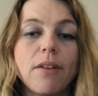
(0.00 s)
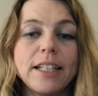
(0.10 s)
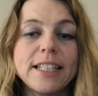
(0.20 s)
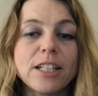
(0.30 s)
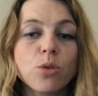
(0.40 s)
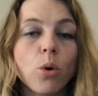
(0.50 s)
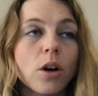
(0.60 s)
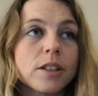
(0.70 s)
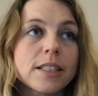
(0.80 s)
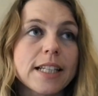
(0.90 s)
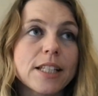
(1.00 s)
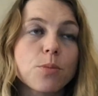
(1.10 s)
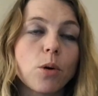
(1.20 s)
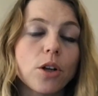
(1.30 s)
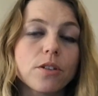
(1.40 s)
Validatoren in
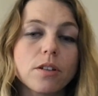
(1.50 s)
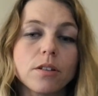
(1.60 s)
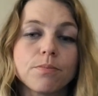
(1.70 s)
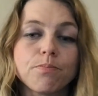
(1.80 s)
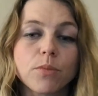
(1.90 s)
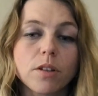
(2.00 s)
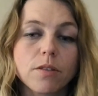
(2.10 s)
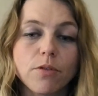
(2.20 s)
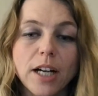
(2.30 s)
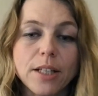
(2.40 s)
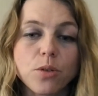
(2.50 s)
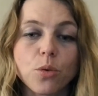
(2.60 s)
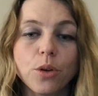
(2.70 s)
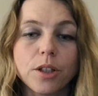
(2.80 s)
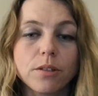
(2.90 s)

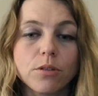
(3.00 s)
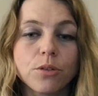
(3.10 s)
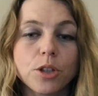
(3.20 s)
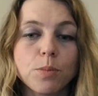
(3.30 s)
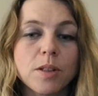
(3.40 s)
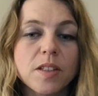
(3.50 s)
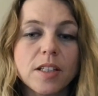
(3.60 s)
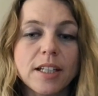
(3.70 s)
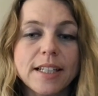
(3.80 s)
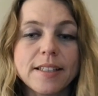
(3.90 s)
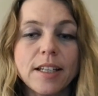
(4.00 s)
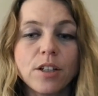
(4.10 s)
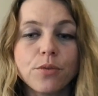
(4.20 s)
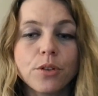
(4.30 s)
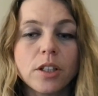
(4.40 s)
Transportfahrzeugen. Ähm, und ich bin sicher, dass
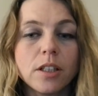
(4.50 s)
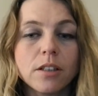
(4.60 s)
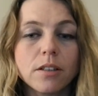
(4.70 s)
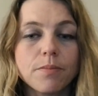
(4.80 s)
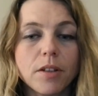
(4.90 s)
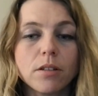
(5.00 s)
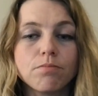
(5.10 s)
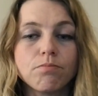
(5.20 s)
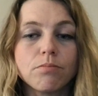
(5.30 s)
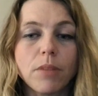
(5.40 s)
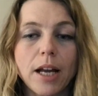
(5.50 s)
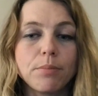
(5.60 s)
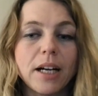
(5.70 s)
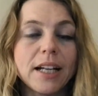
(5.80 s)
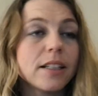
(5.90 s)
jeder von hier ähm,
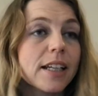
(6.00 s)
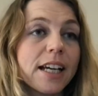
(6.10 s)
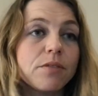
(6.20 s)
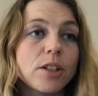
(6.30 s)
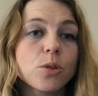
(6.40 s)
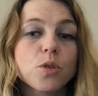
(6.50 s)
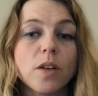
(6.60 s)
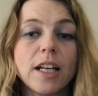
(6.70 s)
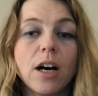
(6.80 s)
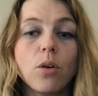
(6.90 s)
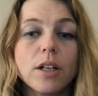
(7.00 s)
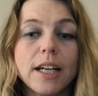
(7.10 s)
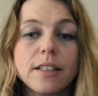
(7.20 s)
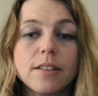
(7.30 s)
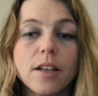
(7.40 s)
ein paar andere Anwendungsfälle auch
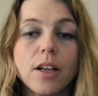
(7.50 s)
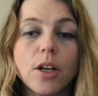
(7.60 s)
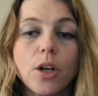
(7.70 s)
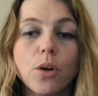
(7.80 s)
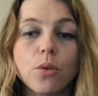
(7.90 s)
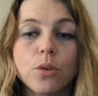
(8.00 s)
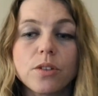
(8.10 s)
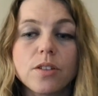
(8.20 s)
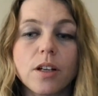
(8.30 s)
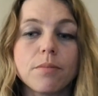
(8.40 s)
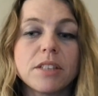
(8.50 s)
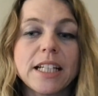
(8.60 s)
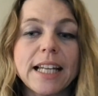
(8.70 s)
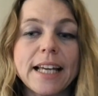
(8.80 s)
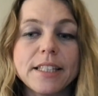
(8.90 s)
kennt und ähm,
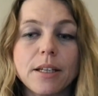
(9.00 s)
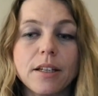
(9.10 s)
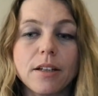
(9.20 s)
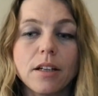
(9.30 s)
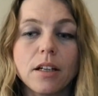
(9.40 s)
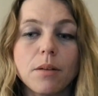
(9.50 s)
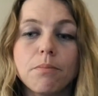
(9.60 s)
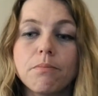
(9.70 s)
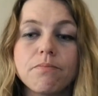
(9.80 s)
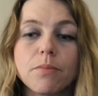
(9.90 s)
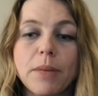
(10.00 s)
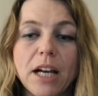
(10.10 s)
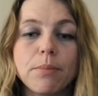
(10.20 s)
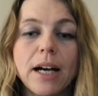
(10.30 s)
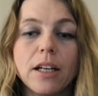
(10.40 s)
die gleiche ähm,
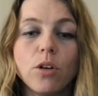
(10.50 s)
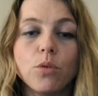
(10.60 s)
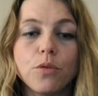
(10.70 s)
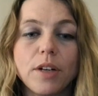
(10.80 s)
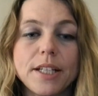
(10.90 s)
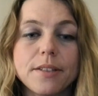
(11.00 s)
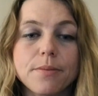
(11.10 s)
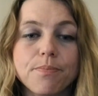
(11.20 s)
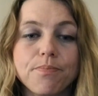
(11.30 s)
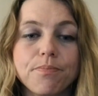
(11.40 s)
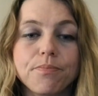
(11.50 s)
Merkmale aufweisen.